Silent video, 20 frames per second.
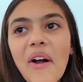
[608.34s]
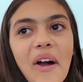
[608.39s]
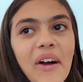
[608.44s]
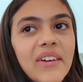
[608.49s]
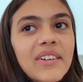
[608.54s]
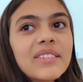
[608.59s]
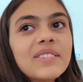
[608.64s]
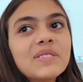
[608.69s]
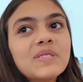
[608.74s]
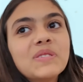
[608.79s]

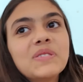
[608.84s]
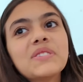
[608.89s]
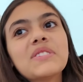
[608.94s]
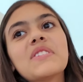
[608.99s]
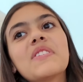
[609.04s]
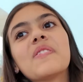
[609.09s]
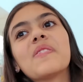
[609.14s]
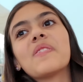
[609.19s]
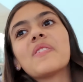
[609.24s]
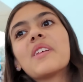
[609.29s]

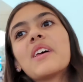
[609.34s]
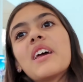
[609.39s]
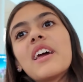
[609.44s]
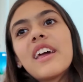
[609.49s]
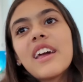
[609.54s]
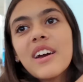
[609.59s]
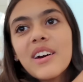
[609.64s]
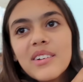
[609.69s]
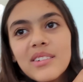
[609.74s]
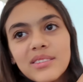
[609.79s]
chinês da Azul?
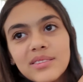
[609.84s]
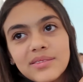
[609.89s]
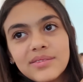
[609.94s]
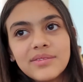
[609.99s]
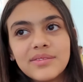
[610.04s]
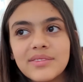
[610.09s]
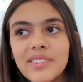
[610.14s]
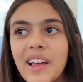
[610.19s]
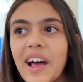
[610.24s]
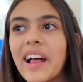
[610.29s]
Eu?
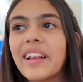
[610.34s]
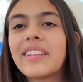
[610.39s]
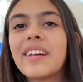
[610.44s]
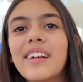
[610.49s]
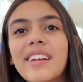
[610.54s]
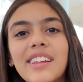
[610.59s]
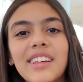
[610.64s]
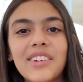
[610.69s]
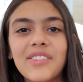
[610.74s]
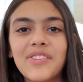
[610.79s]
A
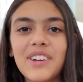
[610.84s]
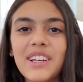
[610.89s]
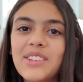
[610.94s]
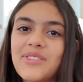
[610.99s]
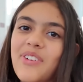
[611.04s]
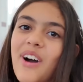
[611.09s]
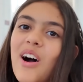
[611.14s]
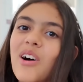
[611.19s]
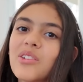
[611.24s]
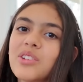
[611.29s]
telinha
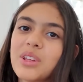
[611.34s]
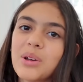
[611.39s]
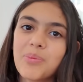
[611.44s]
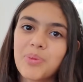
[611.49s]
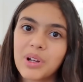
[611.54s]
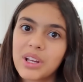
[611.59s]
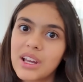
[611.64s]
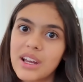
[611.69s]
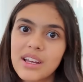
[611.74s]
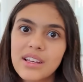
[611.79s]
faz falta,
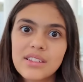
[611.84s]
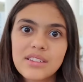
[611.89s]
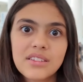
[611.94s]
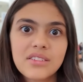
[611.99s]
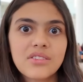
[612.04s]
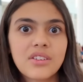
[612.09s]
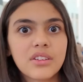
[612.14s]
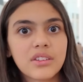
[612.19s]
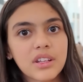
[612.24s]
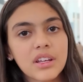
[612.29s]
porque aí você
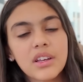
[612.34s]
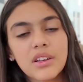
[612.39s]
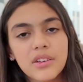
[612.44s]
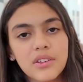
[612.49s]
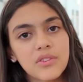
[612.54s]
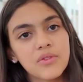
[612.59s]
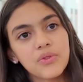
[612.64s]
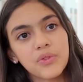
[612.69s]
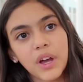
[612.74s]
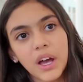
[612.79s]
só tem que
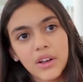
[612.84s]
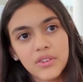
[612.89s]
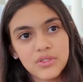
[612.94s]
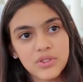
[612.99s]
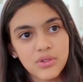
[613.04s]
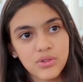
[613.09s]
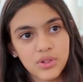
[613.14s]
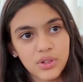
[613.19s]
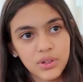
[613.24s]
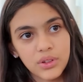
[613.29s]
ficar com
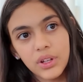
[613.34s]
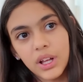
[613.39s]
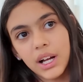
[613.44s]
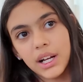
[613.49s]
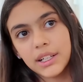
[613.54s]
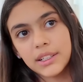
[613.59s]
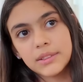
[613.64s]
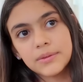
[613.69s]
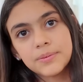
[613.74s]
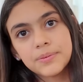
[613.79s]
seu
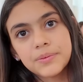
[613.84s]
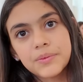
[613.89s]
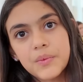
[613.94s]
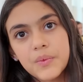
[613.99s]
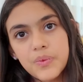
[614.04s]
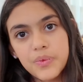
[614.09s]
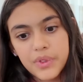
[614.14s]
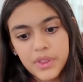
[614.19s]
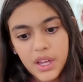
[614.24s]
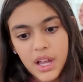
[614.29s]
celular. tem
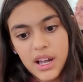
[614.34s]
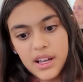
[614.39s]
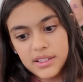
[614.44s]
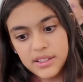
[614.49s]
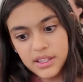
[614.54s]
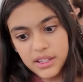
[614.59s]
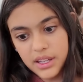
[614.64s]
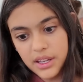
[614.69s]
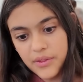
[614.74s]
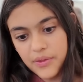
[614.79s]

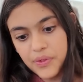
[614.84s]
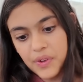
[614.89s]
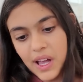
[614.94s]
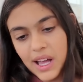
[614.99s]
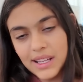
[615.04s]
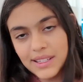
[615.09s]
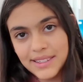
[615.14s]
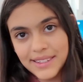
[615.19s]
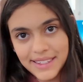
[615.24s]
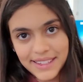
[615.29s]
que
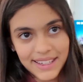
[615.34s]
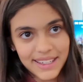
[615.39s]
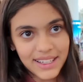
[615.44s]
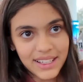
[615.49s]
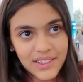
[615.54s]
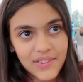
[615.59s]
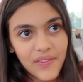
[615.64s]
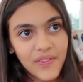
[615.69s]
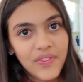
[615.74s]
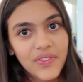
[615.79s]
ficar assim.
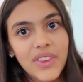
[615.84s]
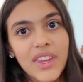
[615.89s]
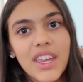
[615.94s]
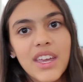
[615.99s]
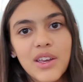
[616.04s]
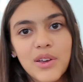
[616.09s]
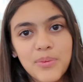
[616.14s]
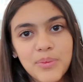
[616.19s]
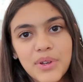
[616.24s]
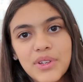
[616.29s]

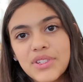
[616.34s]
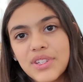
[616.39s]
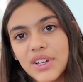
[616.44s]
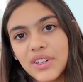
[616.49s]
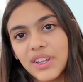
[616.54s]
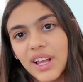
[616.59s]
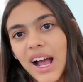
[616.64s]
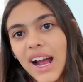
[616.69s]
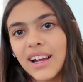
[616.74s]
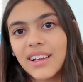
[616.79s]
E o meu
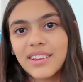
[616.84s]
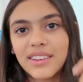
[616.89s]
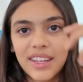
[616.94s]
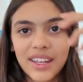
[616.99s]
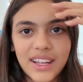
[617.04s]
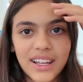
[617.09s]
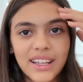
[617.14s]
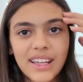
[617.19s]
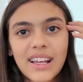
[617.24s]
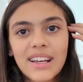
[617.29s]
celular
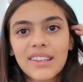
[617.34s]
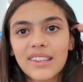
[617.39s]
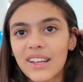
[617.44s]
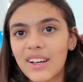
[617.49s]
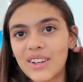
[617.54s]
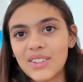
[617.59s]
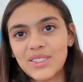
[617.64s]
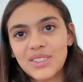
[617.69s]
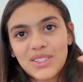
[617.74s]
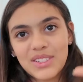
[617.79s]
tem aquele
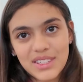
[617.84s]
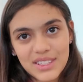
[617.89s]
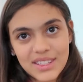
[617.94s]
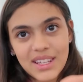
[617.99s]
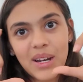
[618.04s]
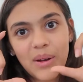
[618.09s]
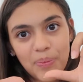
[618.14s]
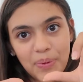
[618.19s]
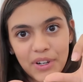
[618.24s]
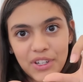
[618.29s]
negócio de
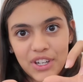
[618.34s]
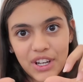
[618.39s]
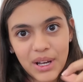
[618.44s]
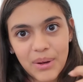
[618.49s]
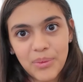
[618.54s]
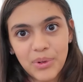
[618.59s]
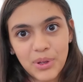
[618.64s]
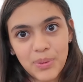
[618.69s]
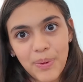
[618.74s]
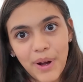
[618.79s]
você não pode
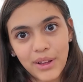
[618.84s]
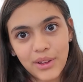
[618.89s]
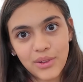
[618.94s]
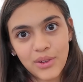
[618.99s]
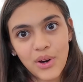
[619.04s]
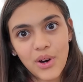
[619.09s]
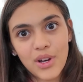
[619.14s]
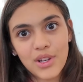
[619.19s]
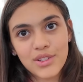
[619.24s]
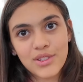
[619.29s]
chegar muito perto
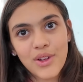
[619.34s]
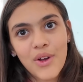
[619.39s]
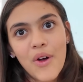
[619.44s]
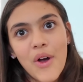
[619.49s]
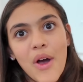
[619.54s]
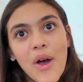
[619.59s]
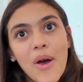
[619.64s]
do rosto.